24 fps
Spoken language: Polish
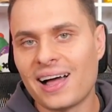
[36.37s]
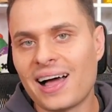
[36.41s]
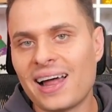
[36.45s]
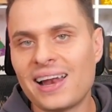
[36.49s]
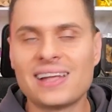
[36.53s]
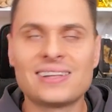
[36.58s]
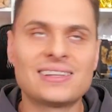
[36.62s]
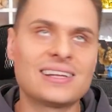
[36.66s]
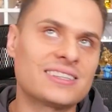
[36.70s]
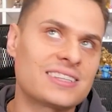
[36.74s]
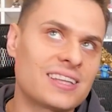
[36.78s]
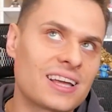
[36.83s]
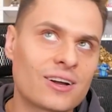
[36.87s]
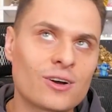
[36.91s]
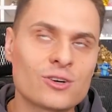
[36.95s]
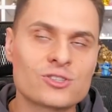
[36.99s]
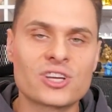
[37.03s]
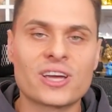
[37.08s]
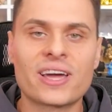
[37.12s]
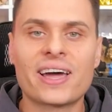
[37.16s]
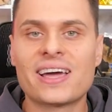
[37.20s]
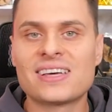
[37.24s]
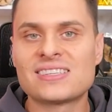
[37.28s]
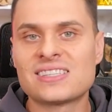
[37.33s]
ale dlatego, że
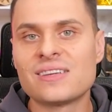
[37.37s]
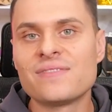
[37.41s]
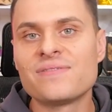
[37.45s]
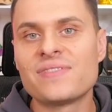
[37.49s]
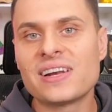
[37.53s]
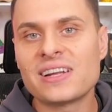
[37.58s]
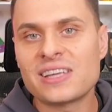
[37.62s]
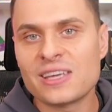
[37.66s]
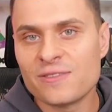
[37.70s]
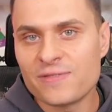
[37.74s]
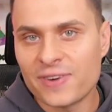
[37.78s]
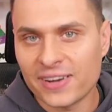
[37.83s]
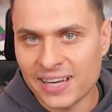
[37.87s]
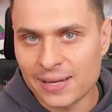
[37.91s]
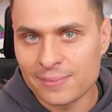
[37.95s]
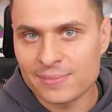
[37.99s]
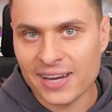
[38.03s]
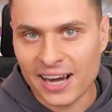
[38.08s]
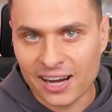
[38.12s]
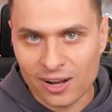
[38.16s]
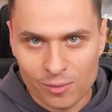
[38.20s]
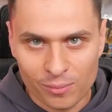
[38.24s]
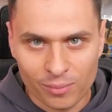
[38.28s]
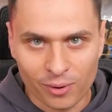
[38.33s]
ja jestem wielkim fanem
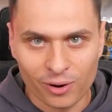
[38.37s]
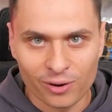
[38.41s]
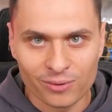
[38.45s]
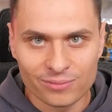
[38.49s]
Dragon Ball.